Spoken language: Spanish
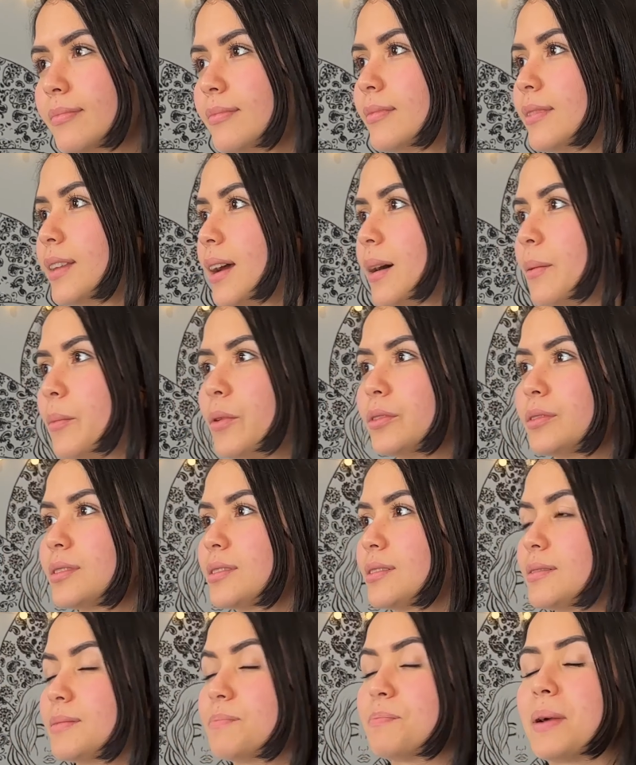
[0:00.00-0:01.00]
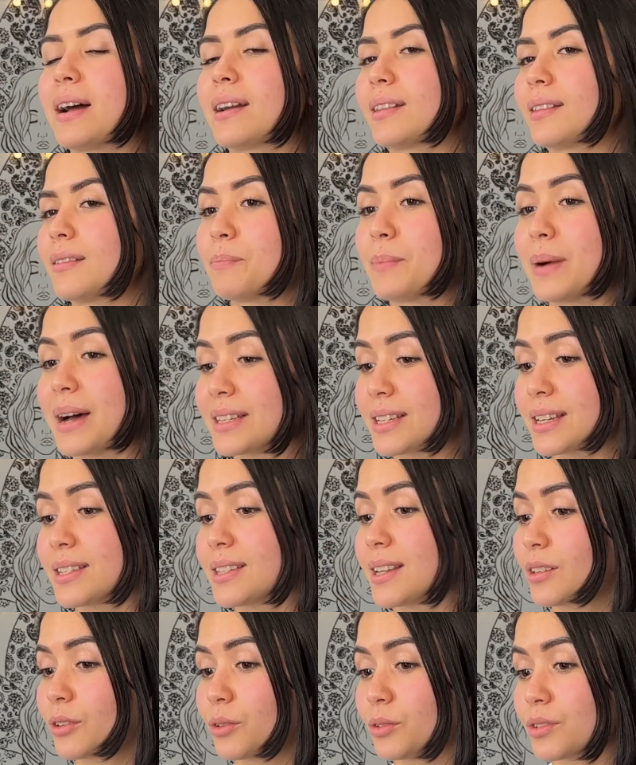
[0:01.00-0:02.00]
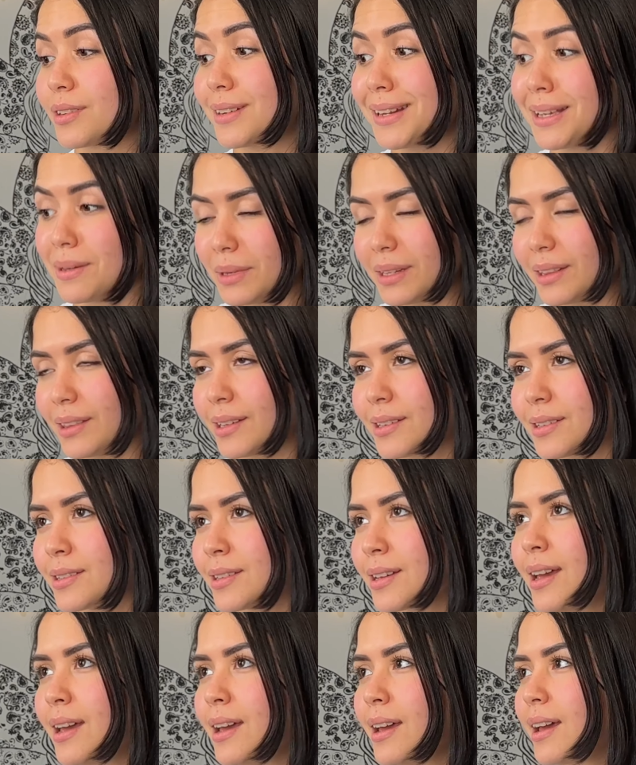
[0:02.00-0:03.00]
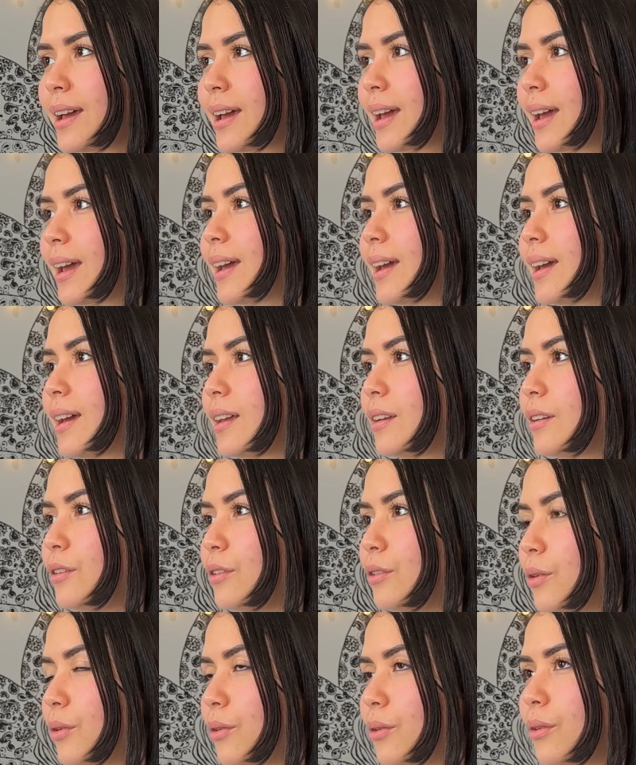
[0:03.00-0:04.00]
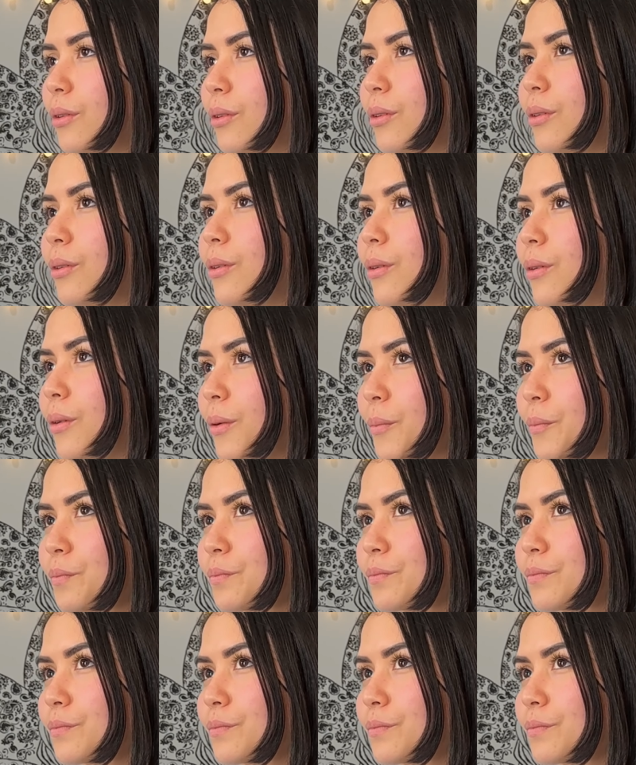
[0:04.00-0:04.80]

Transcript: digamos, pase ciertos límites, eh, no...